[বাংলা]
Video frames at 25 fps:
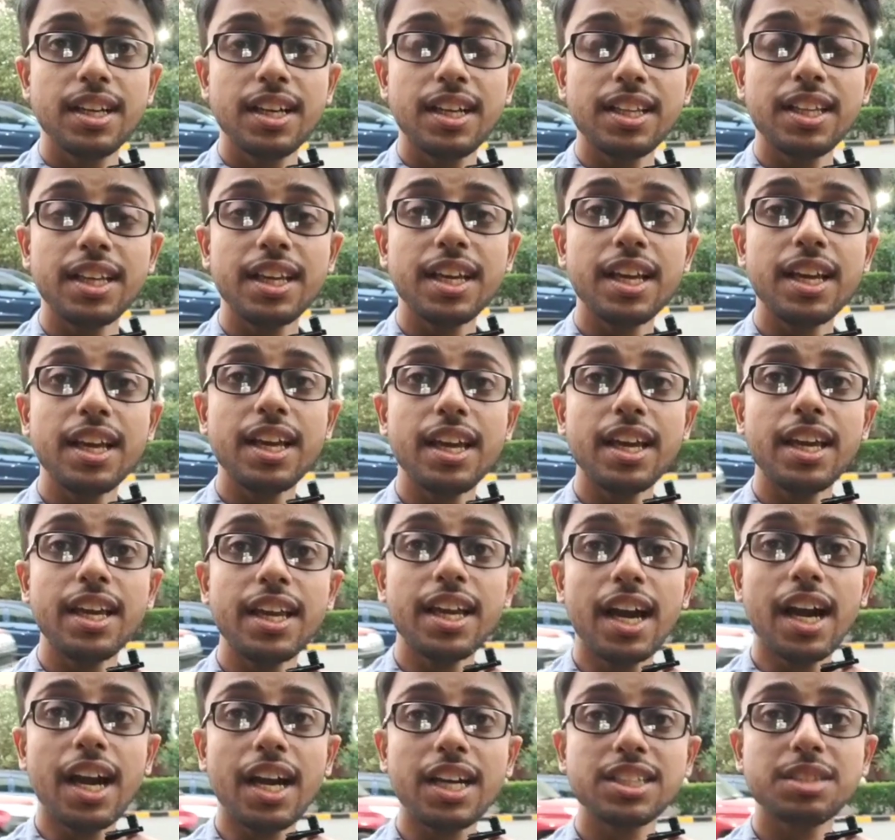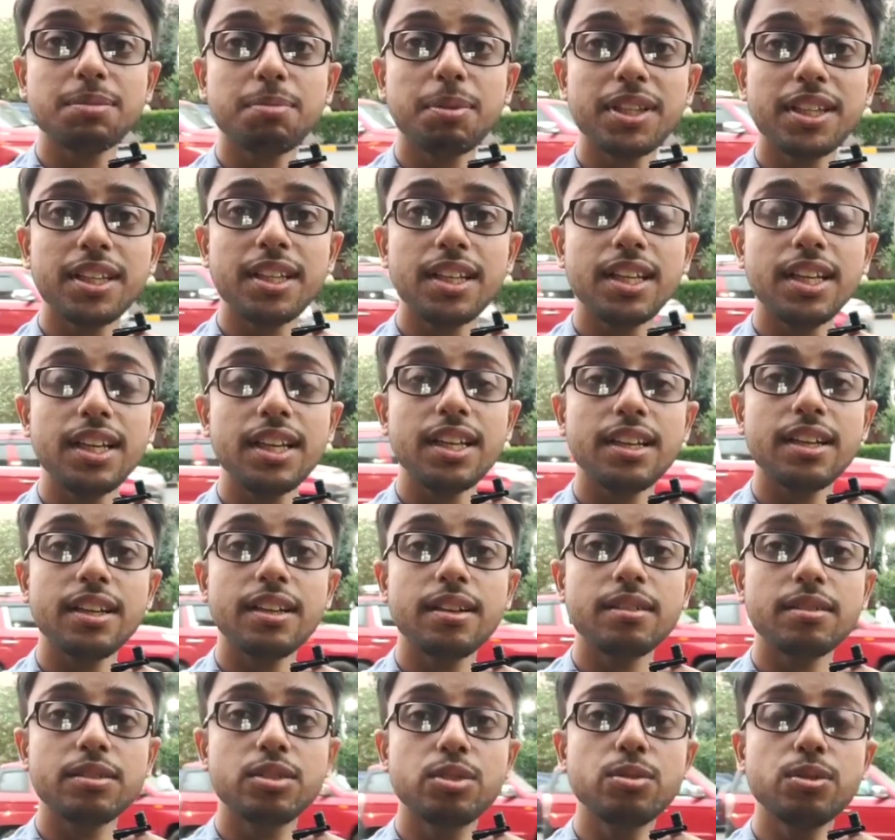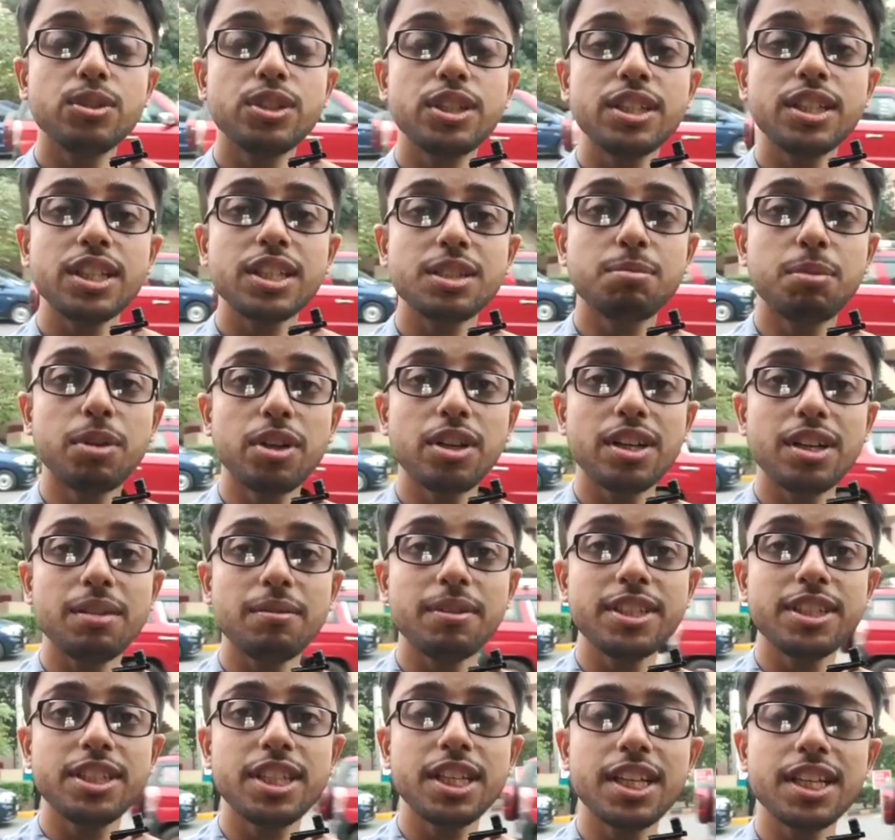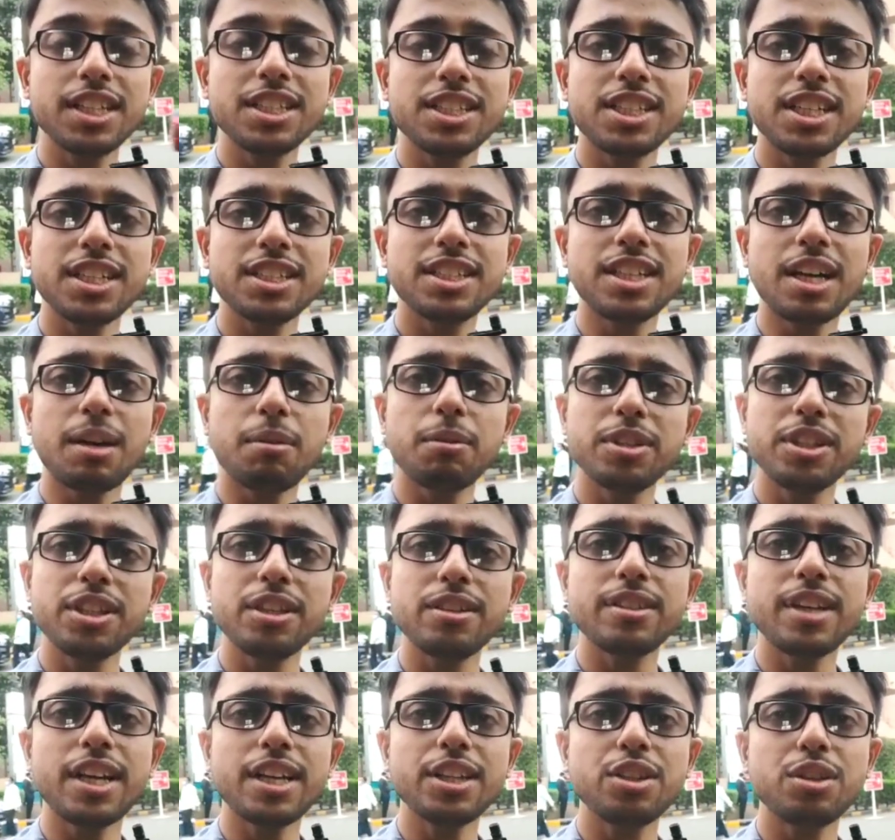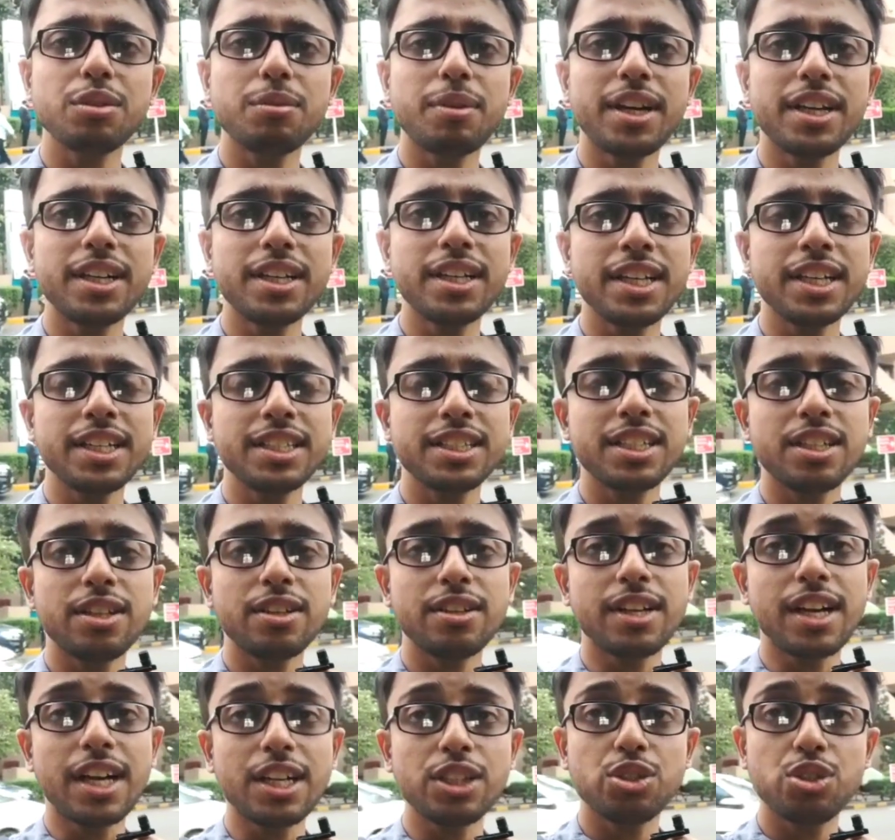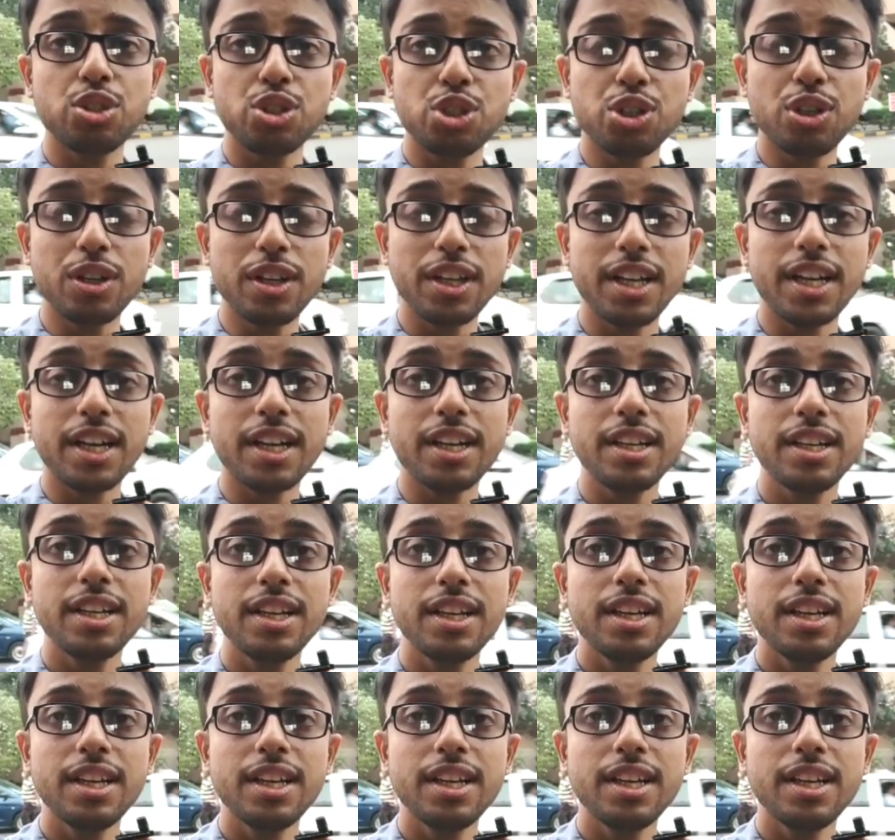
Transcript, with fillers: এদিকে এই হাসপাতালে তুলসীদাস বলরামের চিকিৎসার যাবতীয় দায়িত্বভার নিয়েছিল রাজ্য সরকার